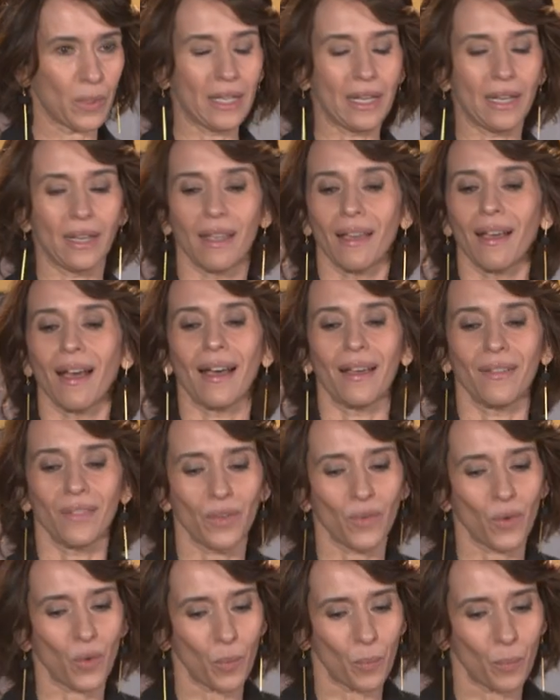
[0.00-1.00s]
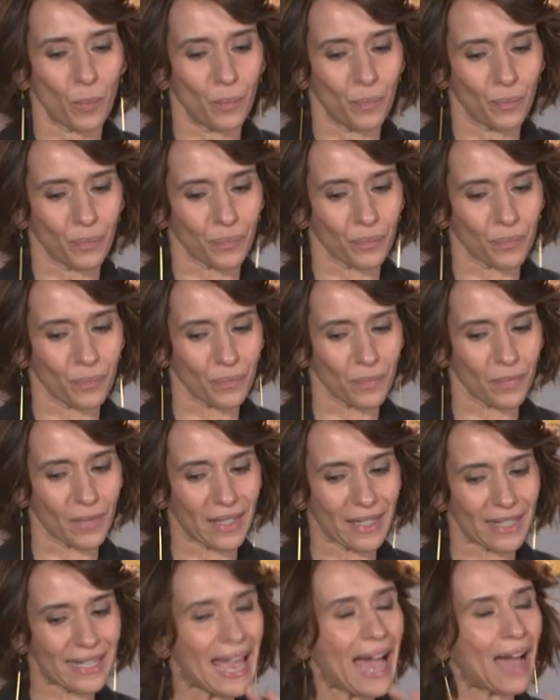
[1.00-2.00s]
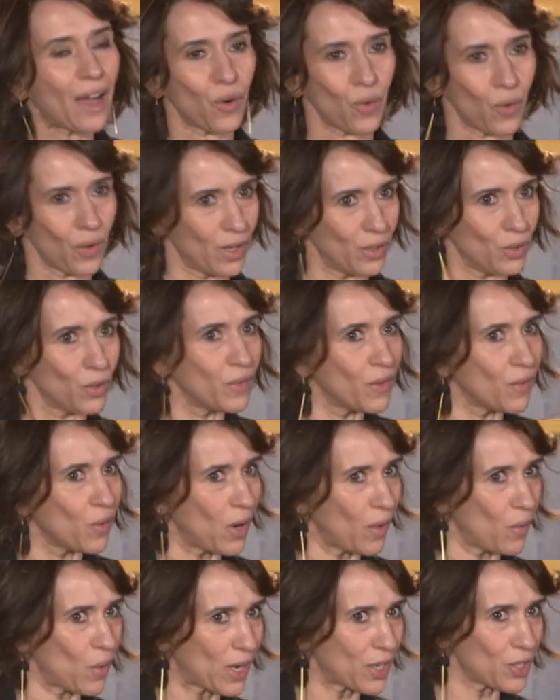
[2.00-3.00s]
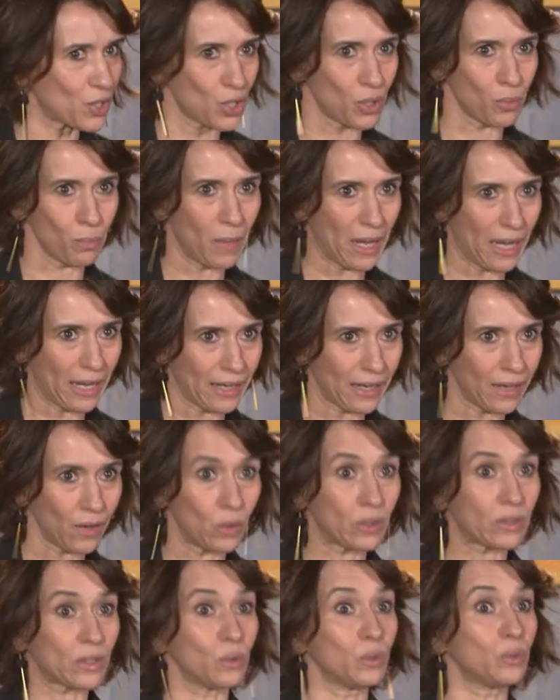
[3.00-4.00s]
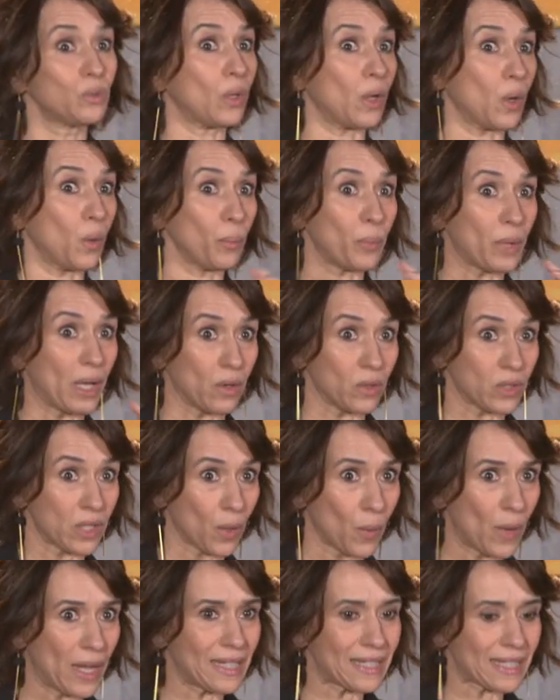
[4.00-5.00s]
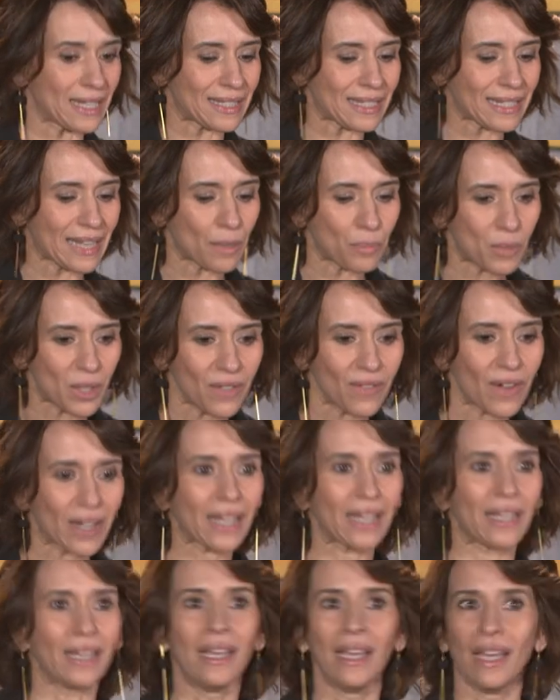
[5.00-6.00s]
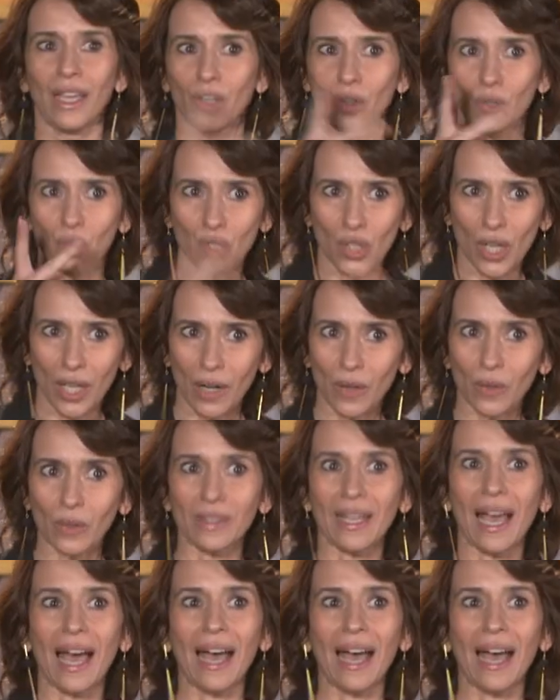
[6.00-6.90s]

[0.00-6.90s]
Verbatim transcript: quindi avevo mh, mm, chiaro che dovevo lavorarci bene, oltretutto era un piano sequenza, si capiva che non c'erano